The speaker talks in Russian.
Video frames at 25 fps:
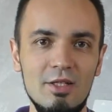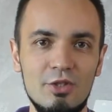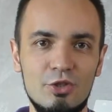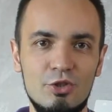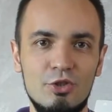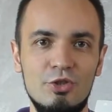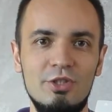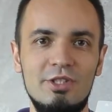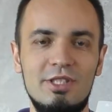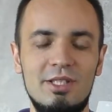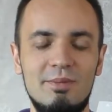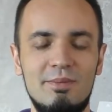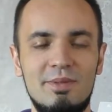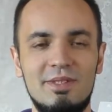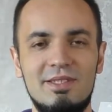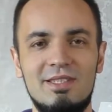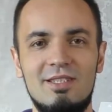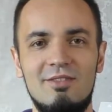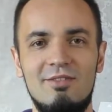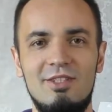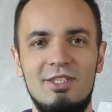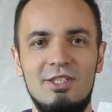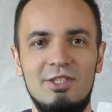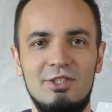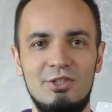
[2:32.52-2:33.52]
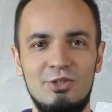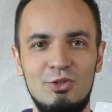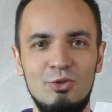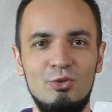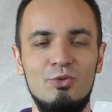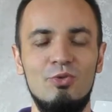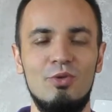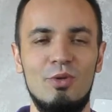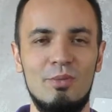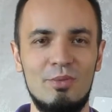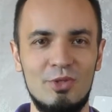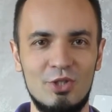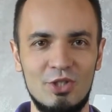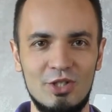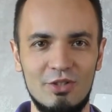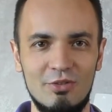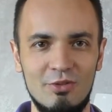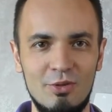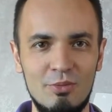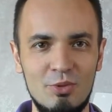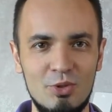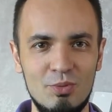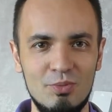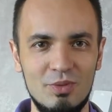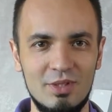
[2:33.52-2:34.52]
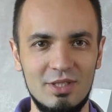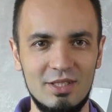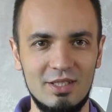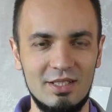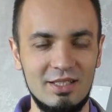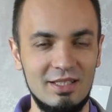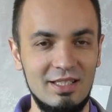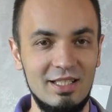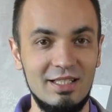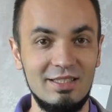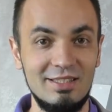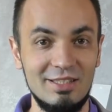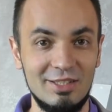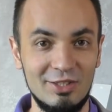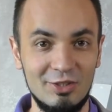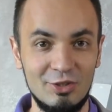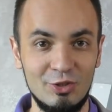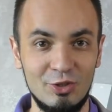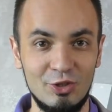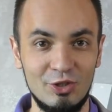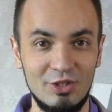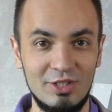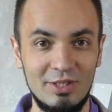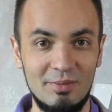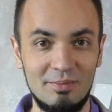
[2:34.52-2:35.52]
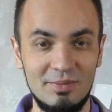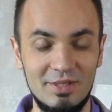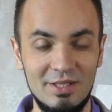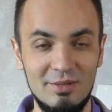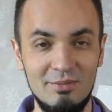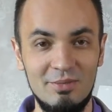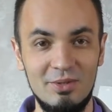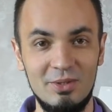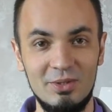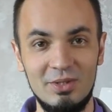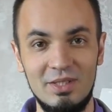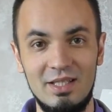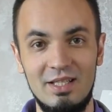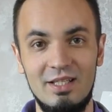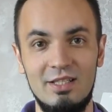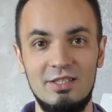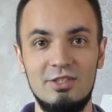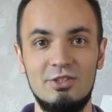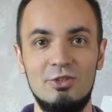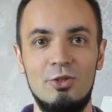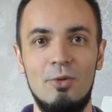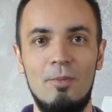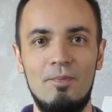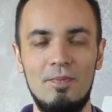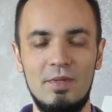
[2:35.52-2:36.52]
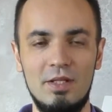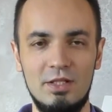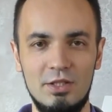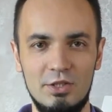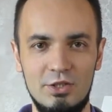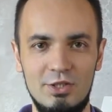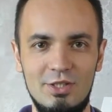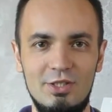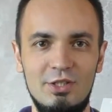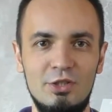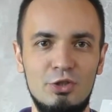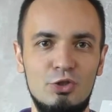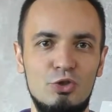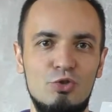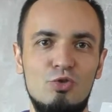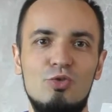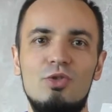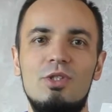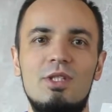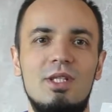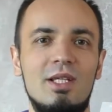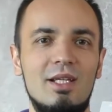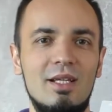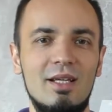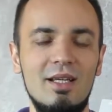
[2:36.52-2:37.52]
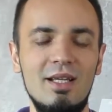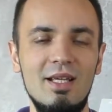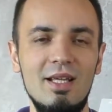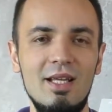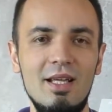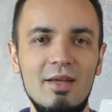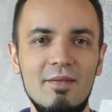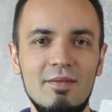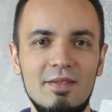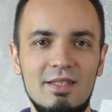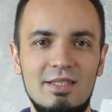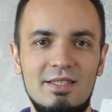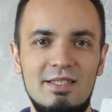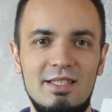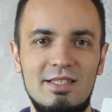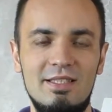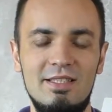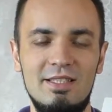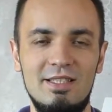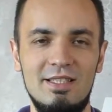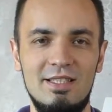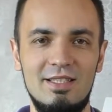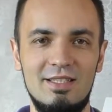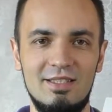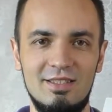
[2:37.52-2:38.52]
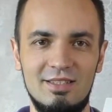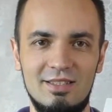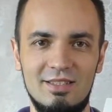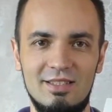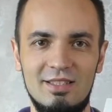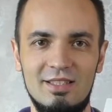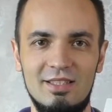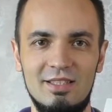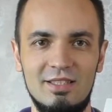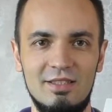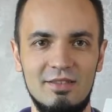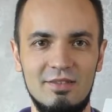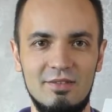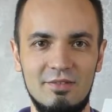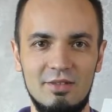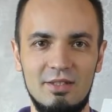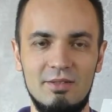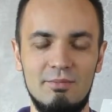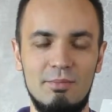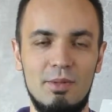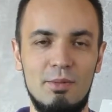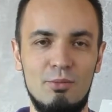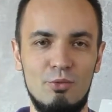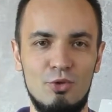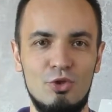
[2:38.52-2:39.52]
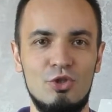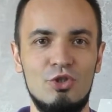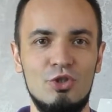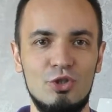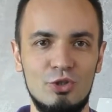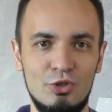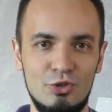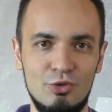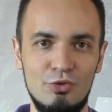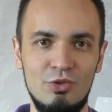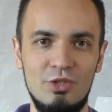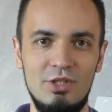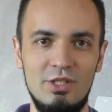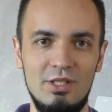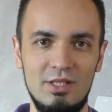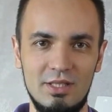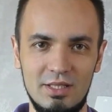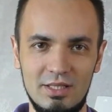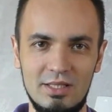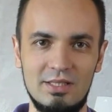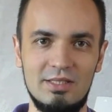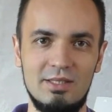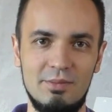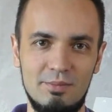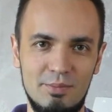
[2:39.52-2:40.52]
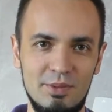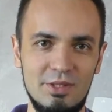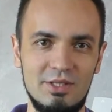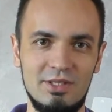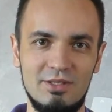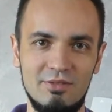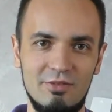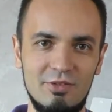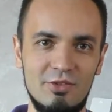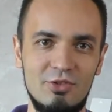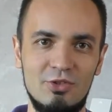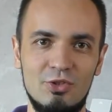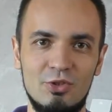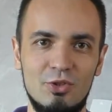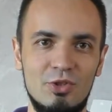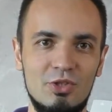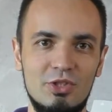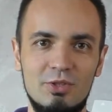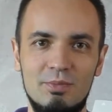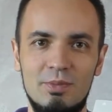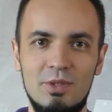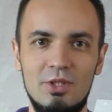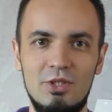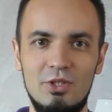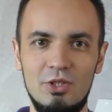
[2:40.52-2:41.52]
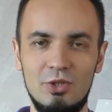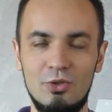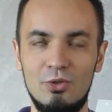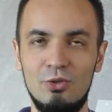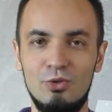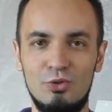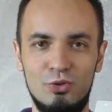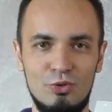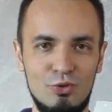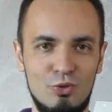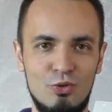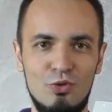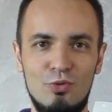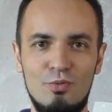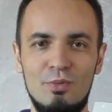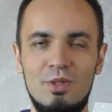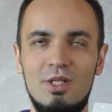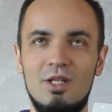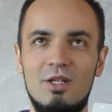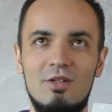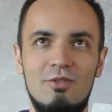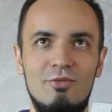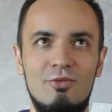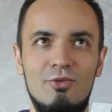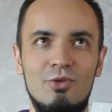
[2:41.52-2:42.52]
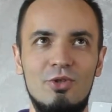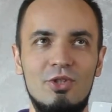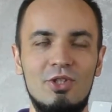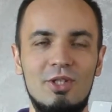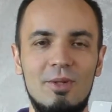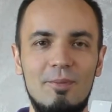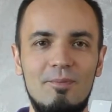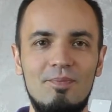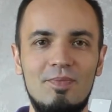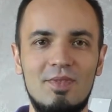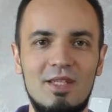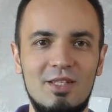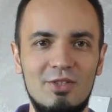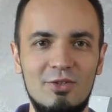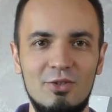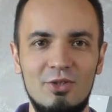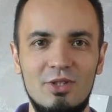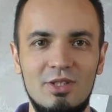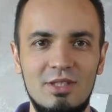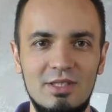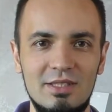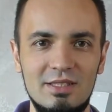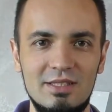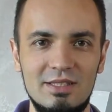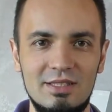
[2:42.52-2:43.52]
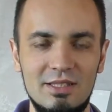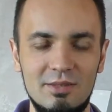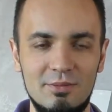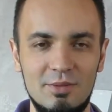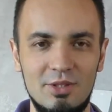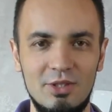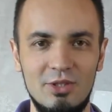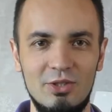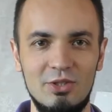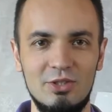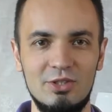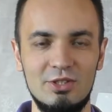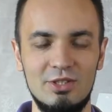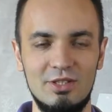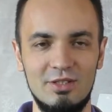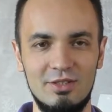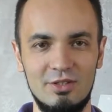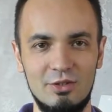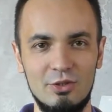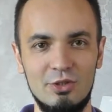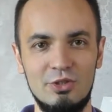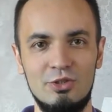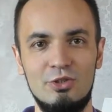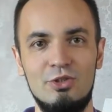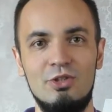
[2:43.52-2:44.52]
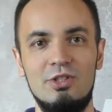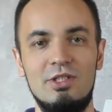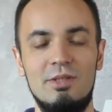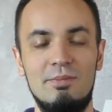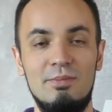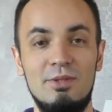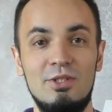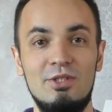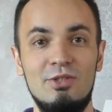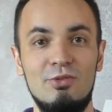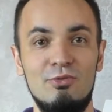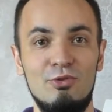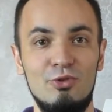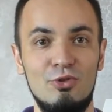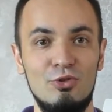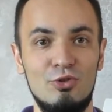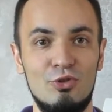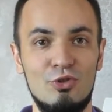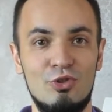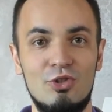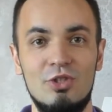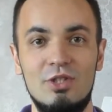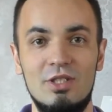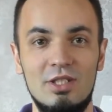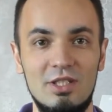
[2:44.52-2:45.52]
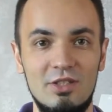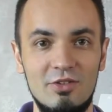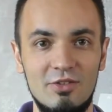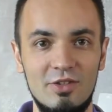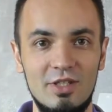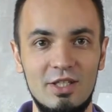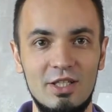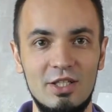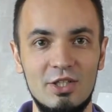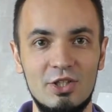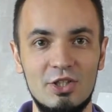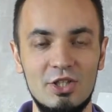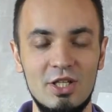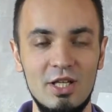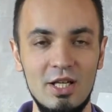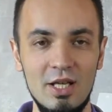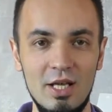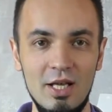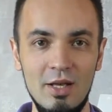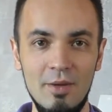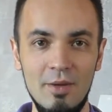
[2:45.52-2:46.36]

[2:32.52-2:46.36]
Что из себя представляет суд вообще? В общем-то, для тех, кто там не был ни разу, это сидит судья, сидит э, помощник судьи, она записывает все, конспектирует, кругом микрофоны, которые снимаются, то есть записывают то, что ты говоришь.